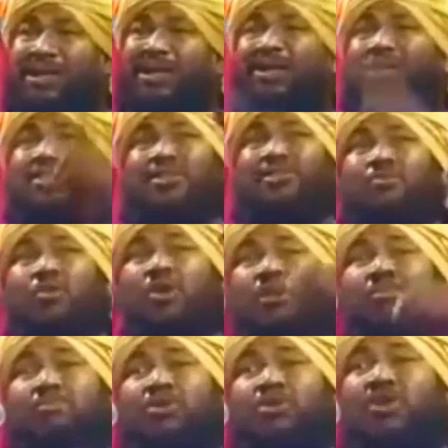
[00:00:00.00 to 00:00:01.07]
যে
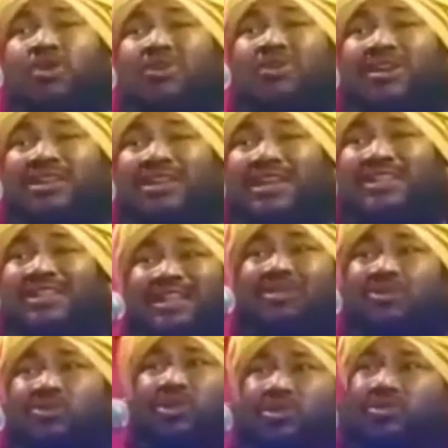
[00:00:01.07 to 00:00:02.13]
মোহাম্মদ হইল একটা
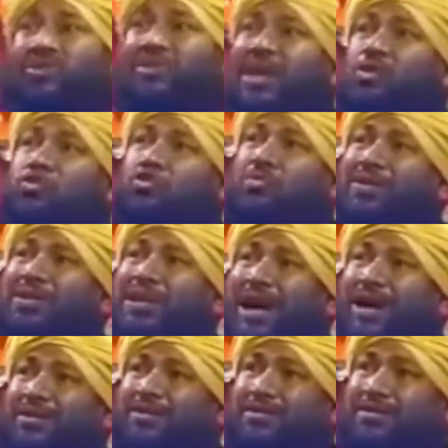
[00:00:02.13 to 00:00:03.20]
জাদুঘর নাউজুবিল্লা
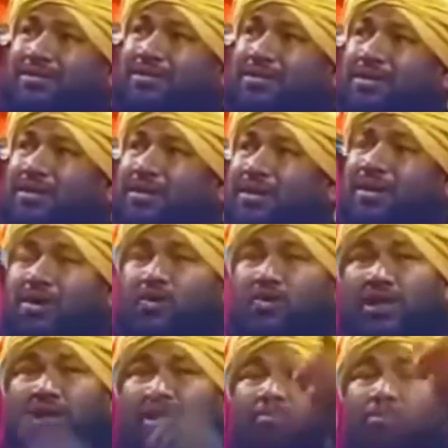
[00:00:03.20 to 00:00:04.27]
তাহলে
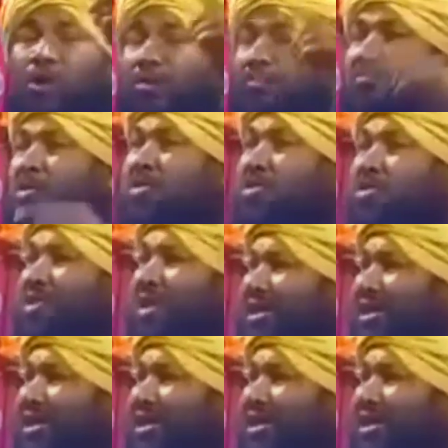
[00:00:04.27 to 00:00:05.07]
এই মোহাম্মদ হলো একটা